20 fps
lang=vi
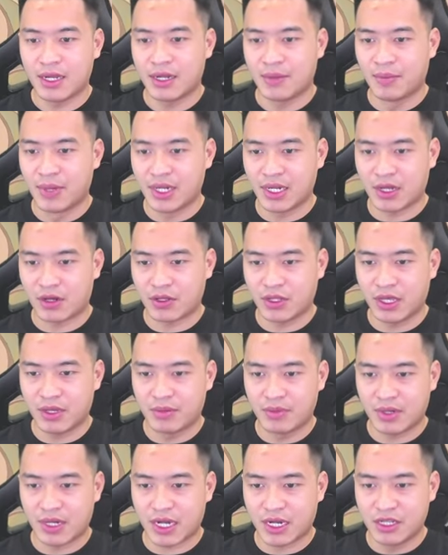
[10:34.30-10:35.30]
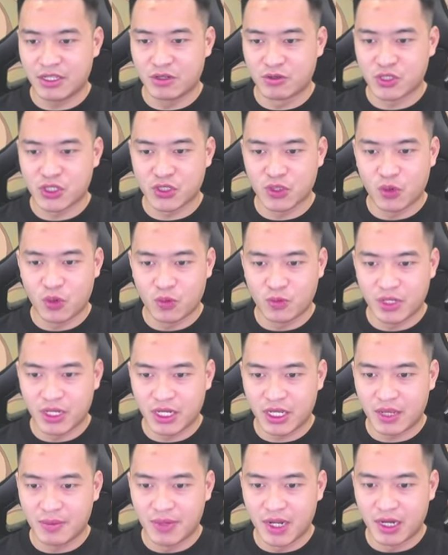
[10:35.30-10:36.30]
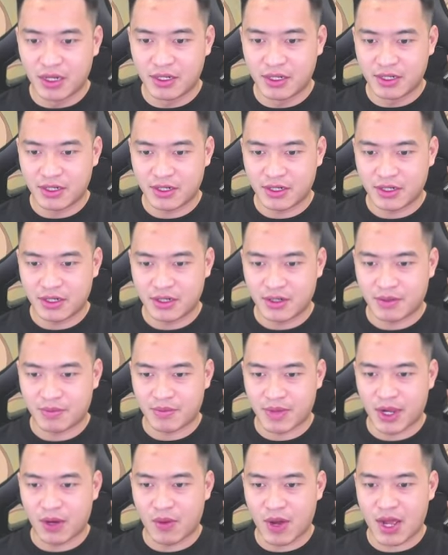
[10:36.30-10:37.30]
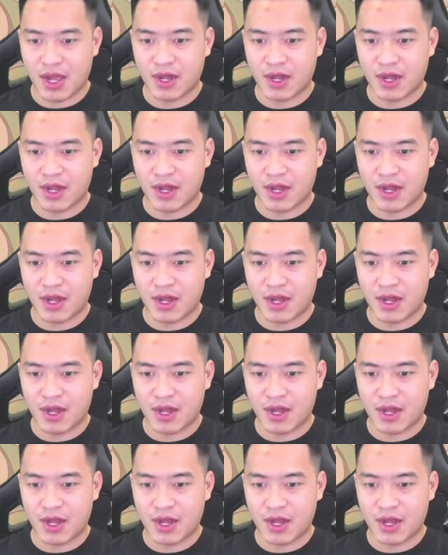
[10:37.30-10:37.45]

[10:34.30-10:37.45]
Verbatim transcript: mình lại có thêm khá là nhiều xu cũng như là kim đơn. Phải quá,